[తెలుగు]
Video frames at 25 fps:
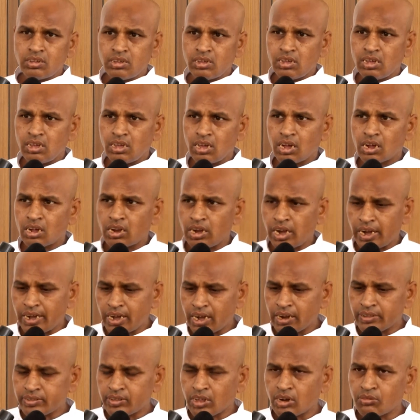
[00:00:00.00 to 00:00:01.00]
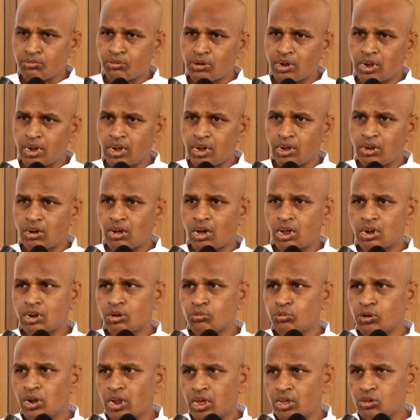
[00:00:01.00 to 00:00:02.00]
ఈ క్లయింట్ల తరఫున నేను
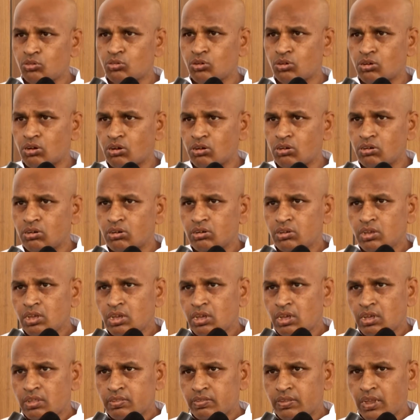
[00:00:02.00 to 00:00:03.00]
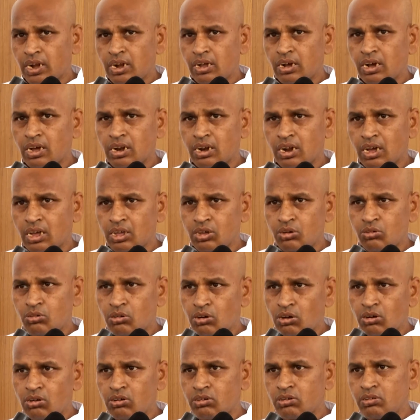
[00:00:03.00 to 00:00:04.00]
ఆనరబుల్ హైకోర్టులో తెలంగాణ
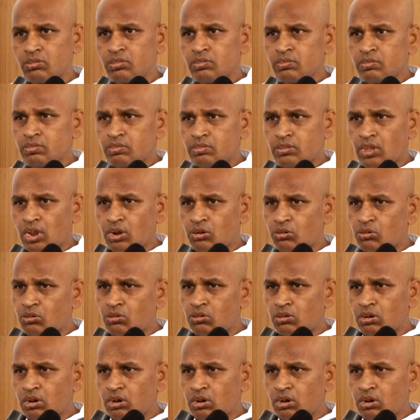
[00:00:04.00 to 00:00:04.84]
హైకోర్టులో నేను